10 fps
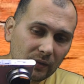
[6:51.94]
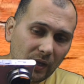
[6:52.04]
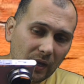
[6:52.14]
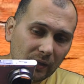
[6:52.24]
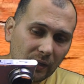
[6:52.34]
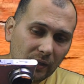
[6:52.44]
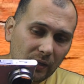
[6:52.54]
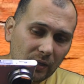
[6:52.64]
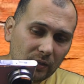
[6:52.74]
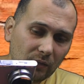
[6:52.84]
Так,
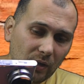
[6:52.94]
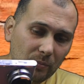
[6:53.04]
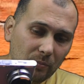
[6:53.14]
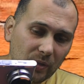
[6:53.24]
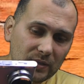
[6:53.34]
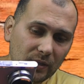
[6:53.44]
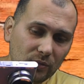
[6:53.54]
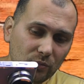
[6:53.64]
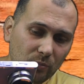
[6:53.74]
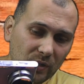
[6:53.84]
и открываем
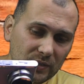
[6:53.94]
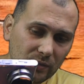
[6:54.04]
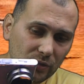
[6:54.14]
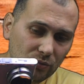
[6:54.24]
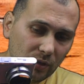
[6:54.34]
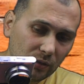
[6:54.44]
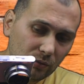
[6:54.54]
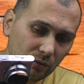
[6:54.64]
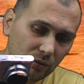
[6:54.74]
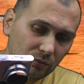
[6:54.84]
последнюю посылочку,
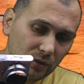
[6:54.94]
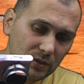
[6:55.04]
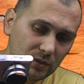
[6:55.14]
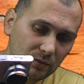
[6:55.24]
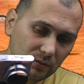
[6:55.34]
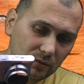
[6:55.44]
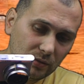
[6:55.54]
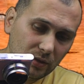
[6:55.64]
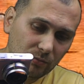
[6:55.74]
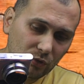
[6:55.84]
которая у нас
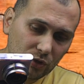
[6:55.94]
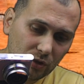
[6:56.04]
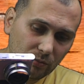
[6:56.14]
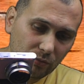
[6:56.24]
немножко